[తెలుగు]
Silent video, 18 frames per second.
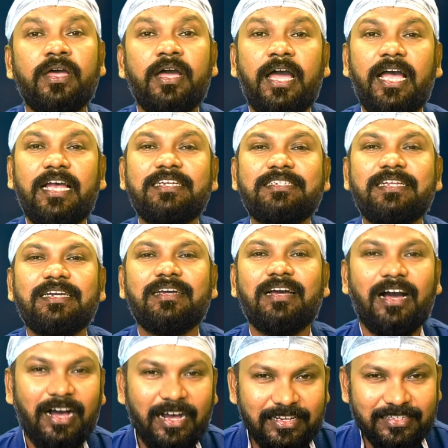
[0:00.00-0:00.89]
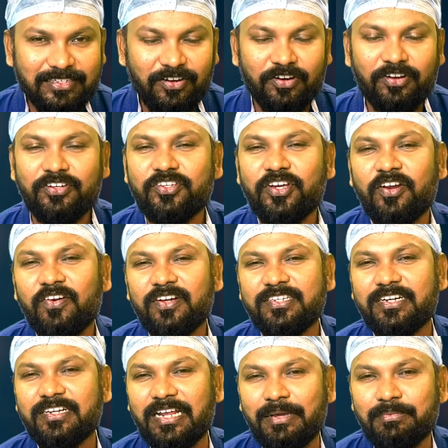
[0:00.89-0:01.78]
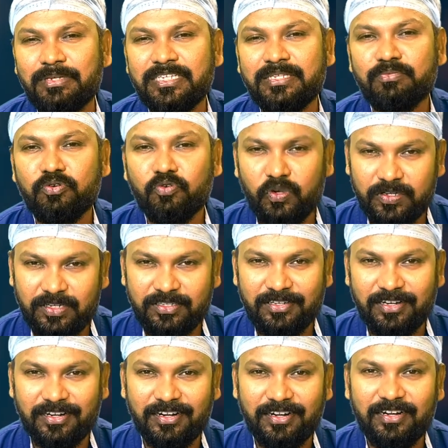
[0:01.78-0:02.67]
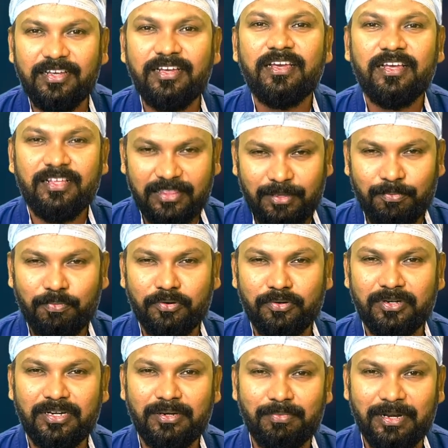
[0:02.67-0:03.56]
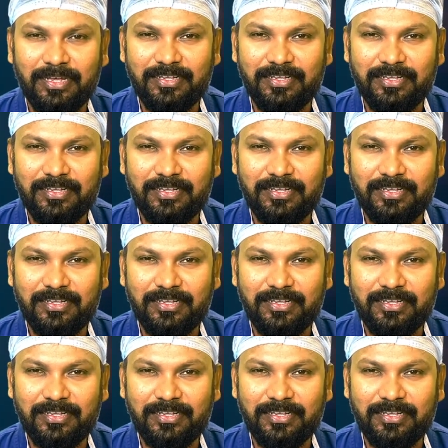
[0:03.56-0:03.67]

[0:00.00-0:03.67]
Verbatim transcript: హ్యాష్ ట్యాగ్ ఆస్క్ డాక్టర్ జానర్స్ అని టైప్ చేసి మీ క్వశ్చన్స్ అడగండి తప్పకుండా రిప్లై